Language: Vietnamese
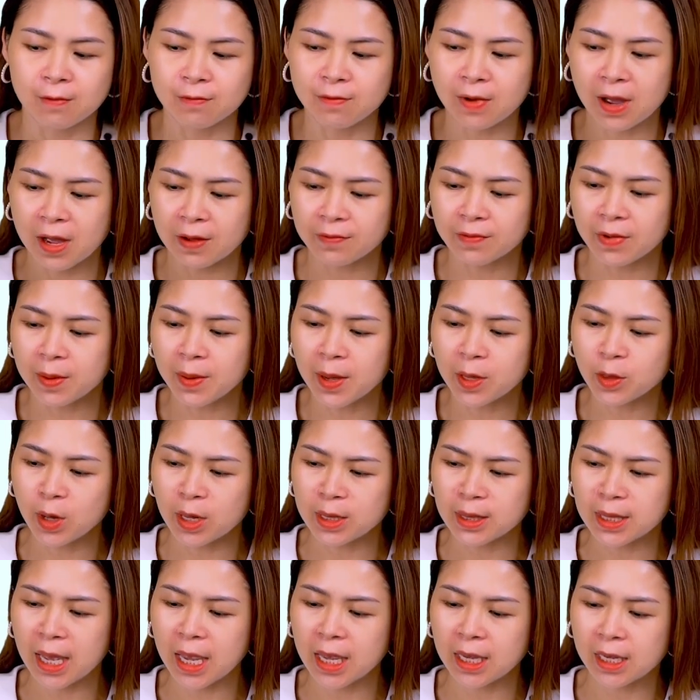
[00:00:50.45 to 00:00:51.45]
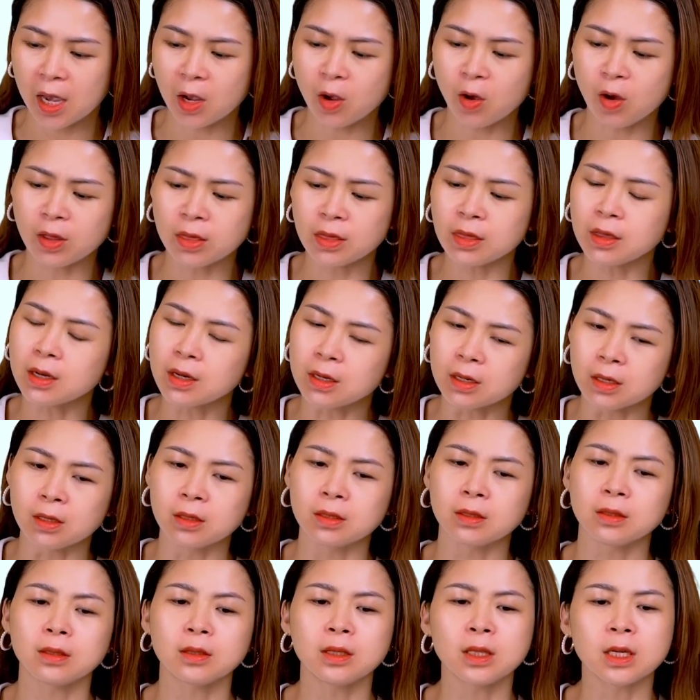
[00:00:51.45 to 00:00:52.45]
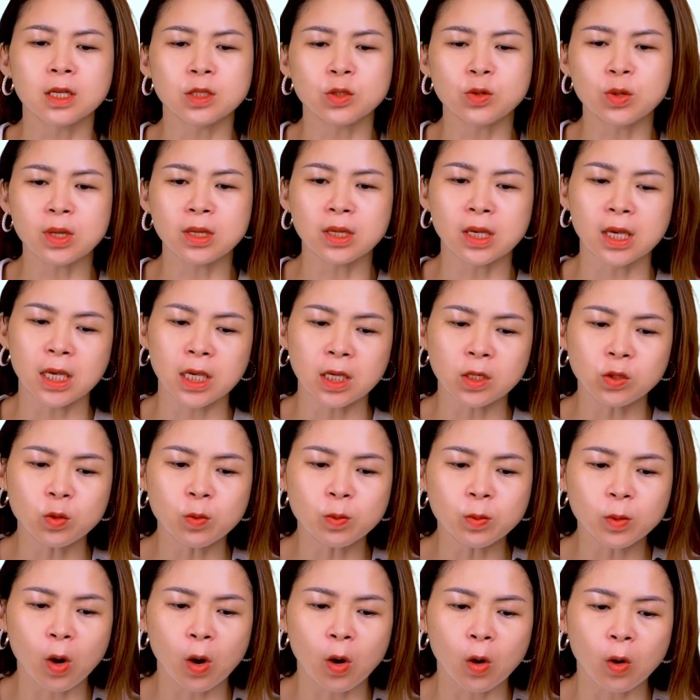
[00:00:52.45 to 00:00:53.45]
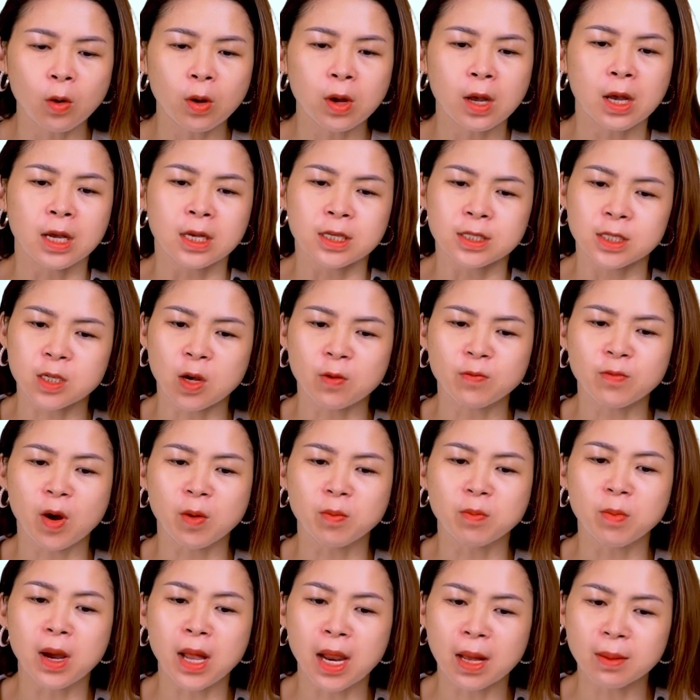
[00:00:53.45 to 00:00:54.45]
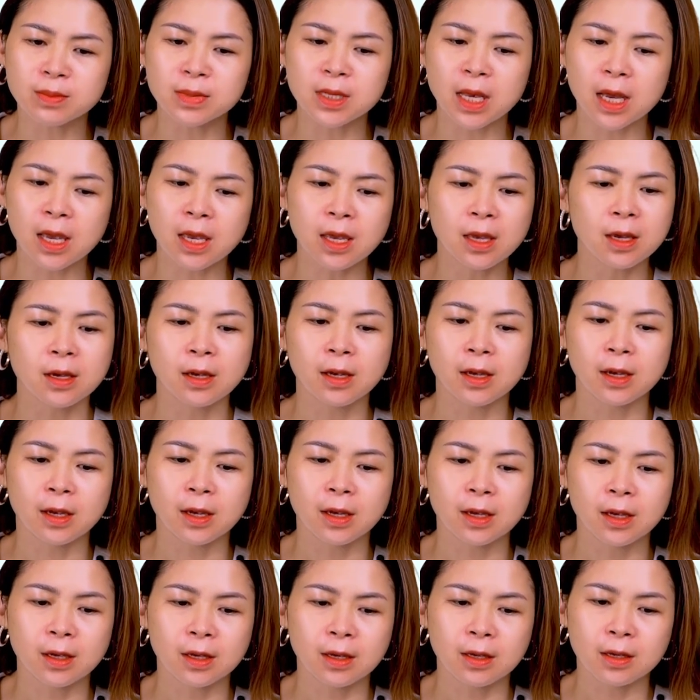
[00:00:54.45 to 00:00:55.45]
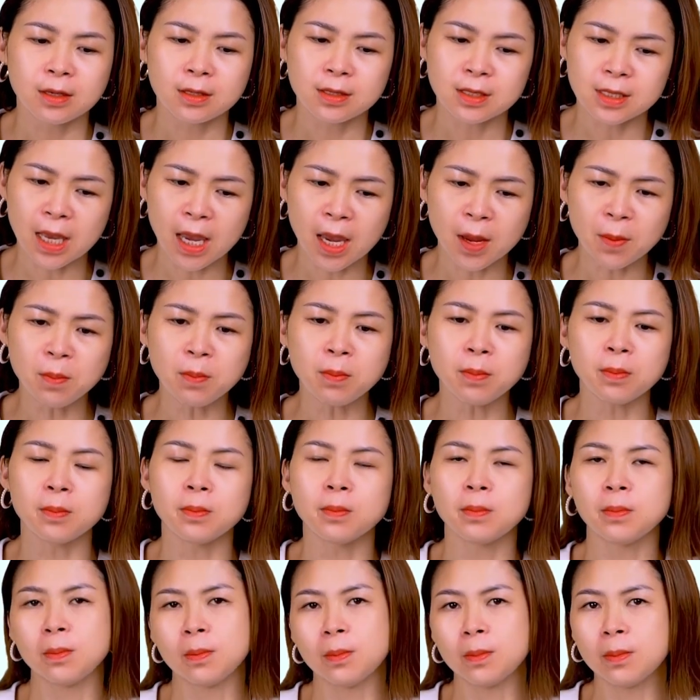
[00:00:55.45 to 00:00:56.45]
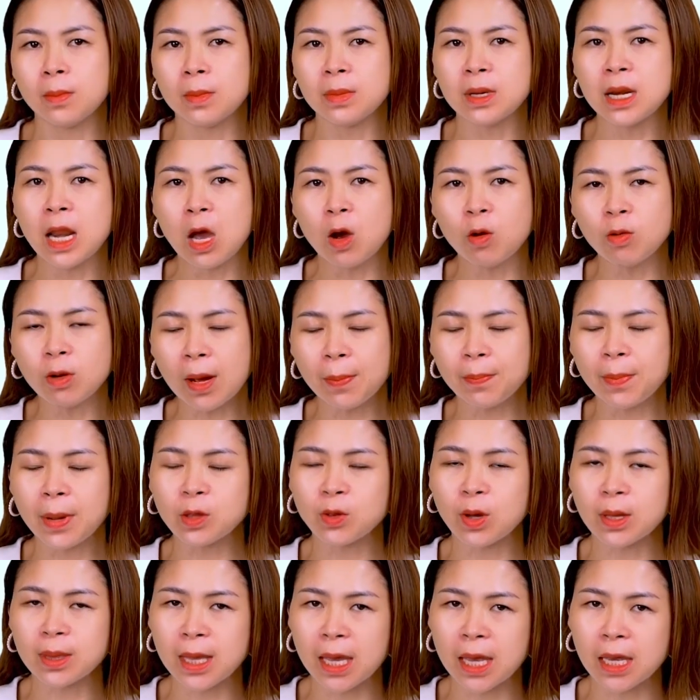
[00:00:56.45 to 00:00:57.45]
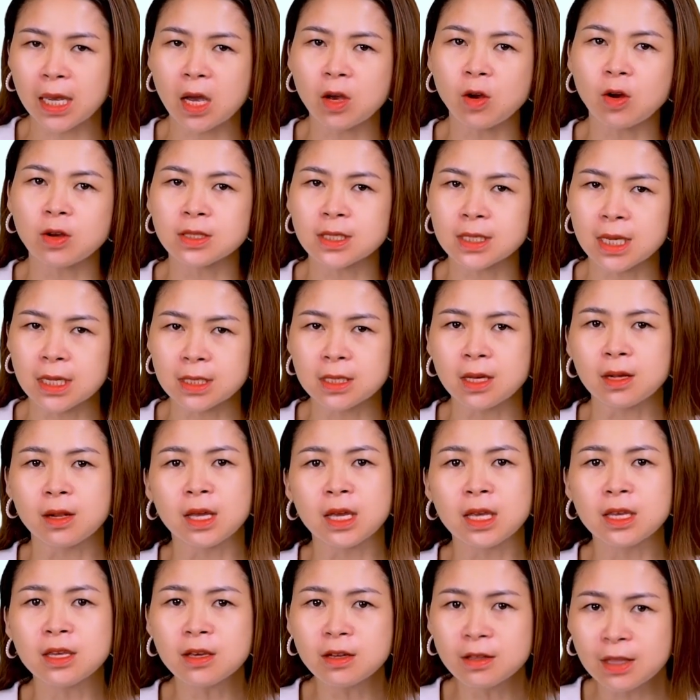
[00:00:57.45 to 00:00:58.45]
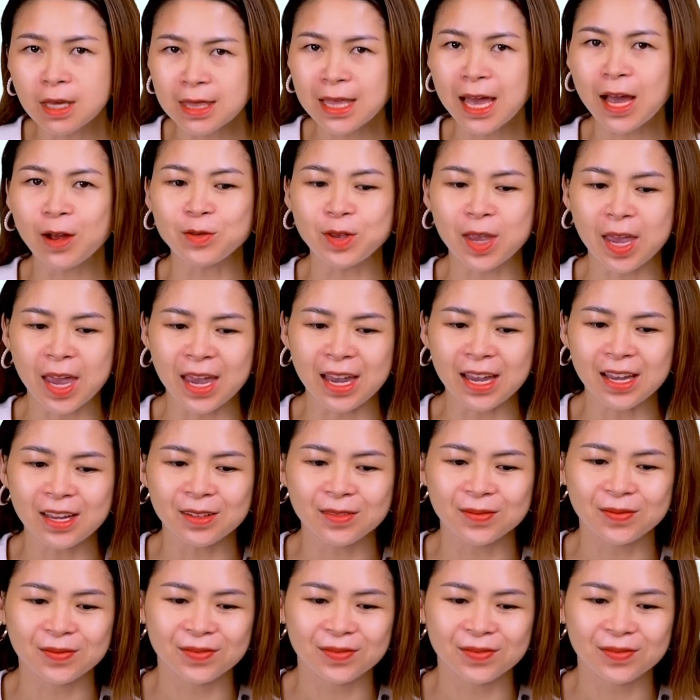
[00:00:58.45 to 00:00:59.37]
Và với bài toán này các con thử tự suy nghĩ giúp cô trong vòng mười lăm giây. Xem nếu gặp bài toán này các con sẽ xử lý như thế nào nhé.